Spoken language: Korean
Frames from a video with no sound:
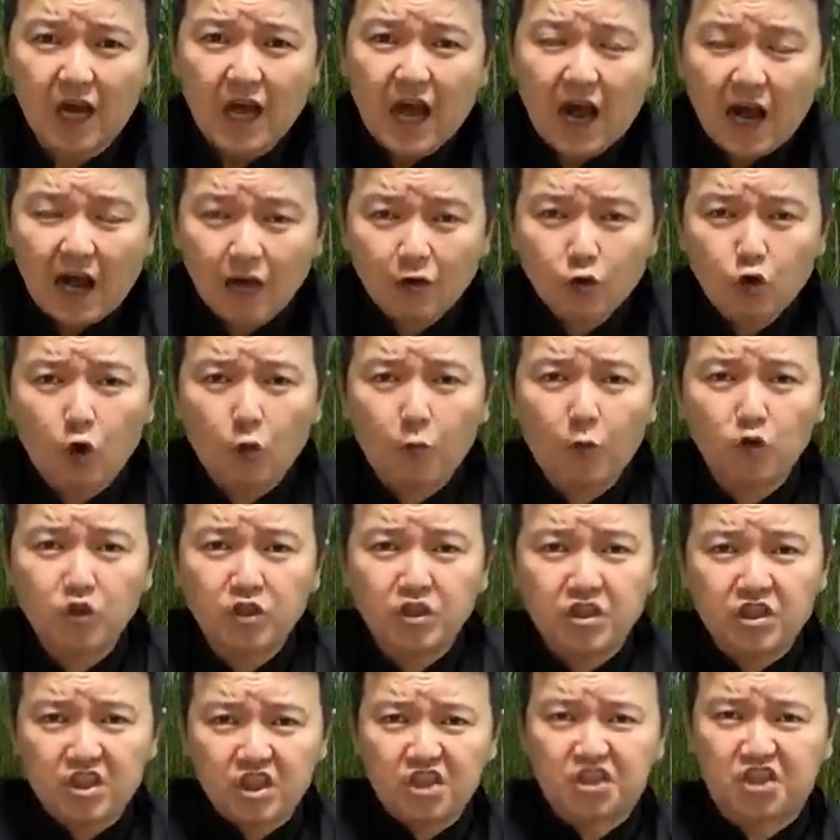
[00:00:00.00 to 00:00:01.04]
알고 보니
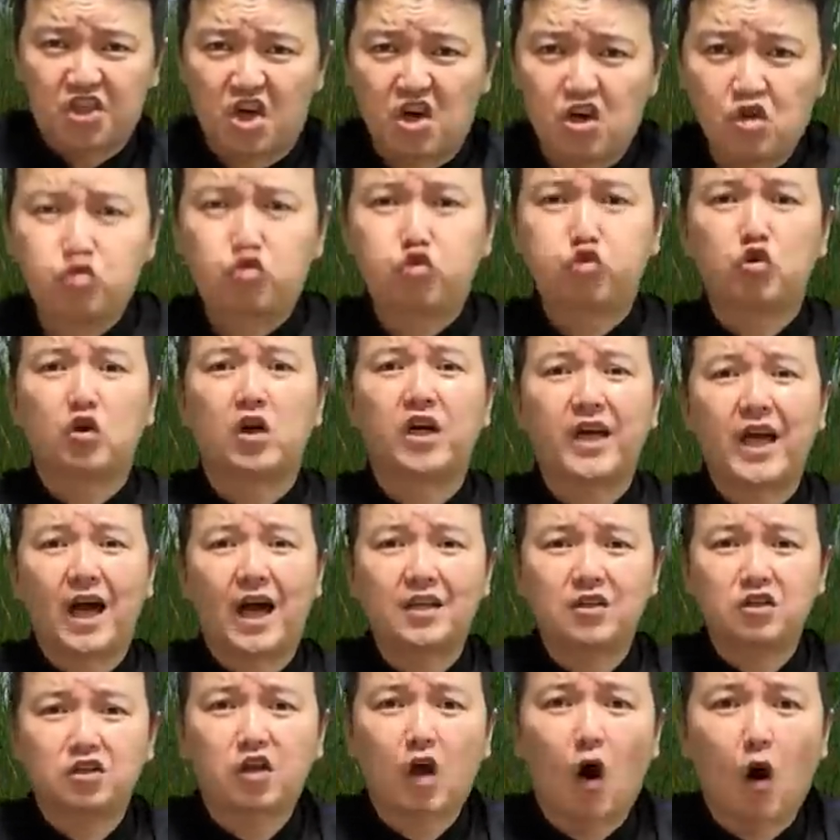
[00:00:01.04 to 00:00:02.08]
이 제일 죽어야
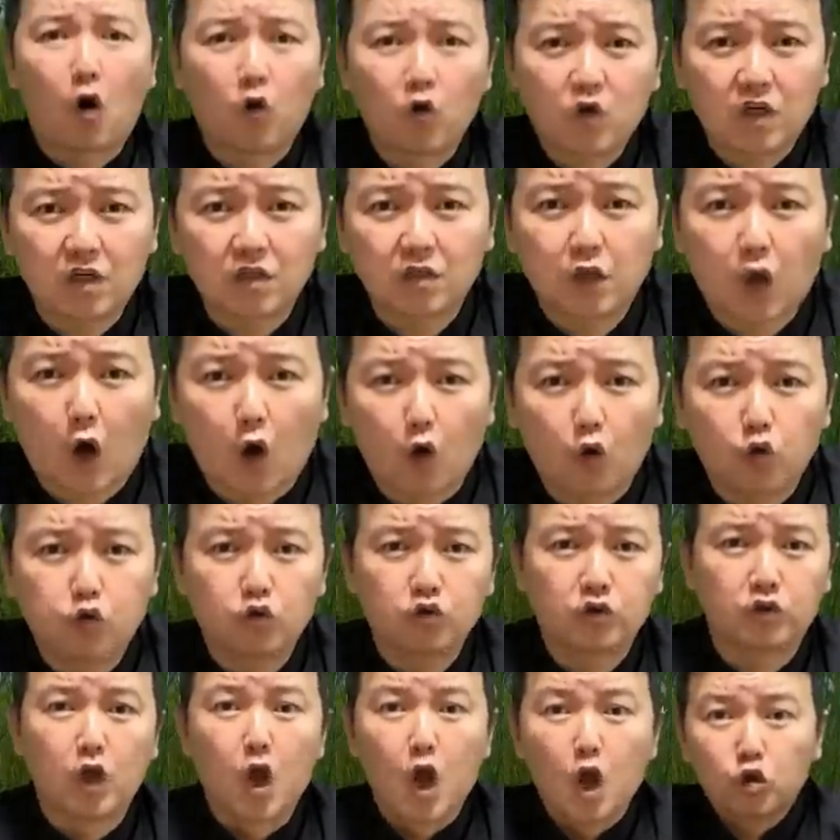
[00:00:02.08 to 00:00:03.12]
하는 타오크
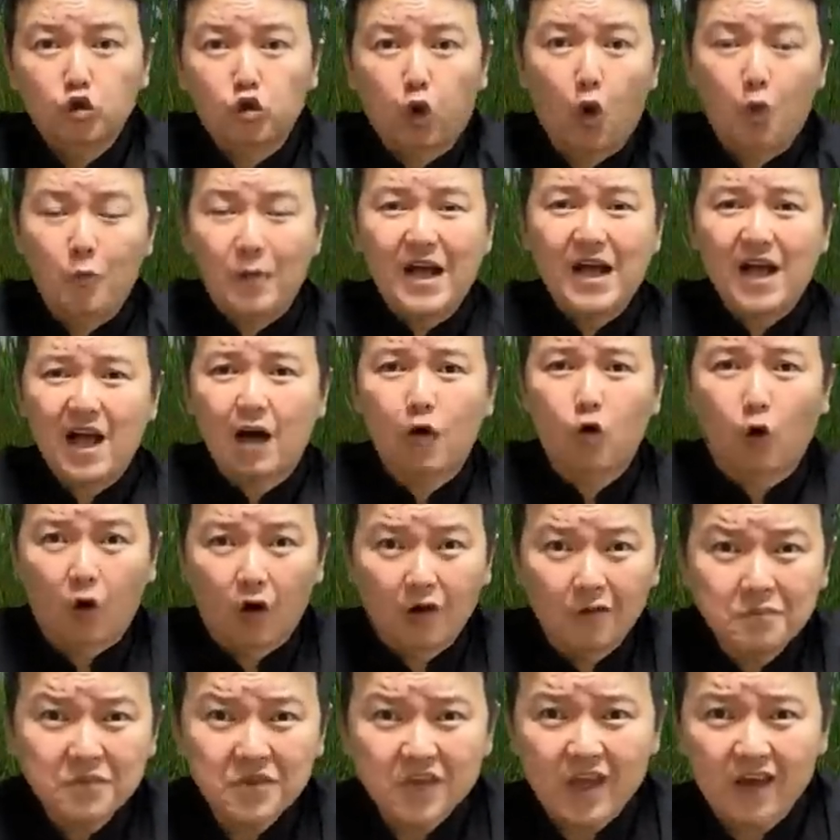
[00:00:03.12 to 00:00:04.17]
타오후는 그 도망가고
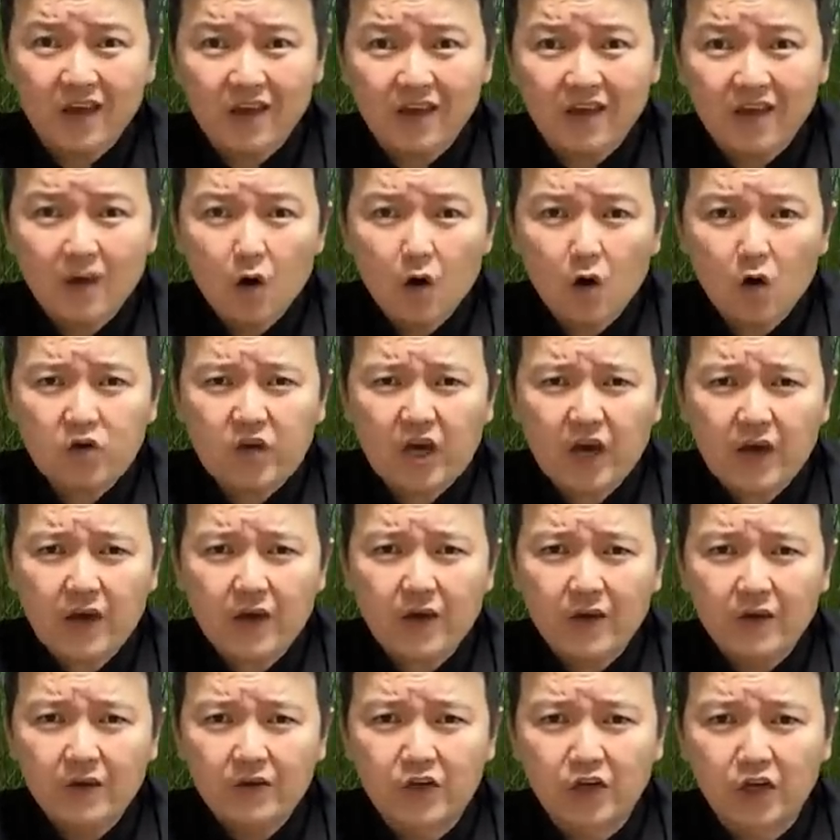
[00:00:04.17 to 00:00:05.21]
없네? 오케이,
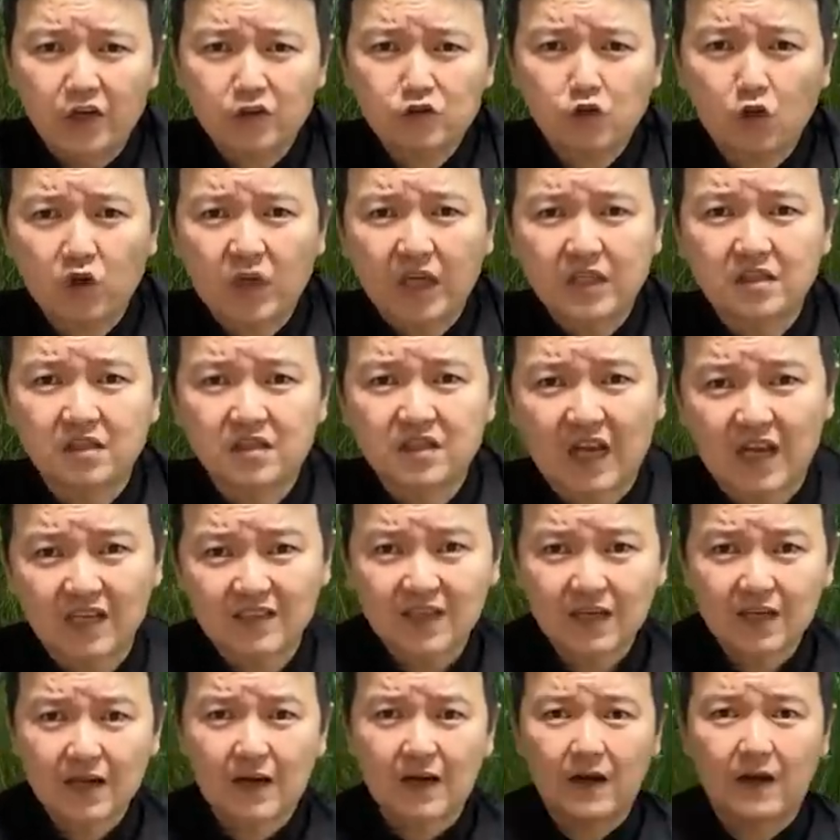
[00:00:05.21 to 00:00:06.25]
계속해서
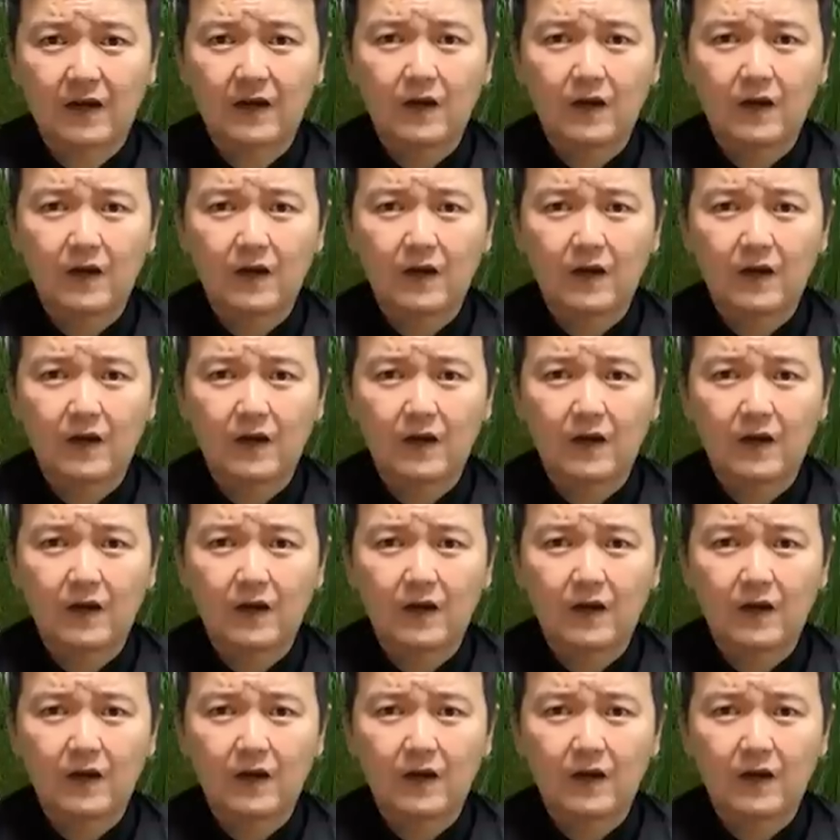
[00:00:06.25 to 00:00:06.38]
찾아라!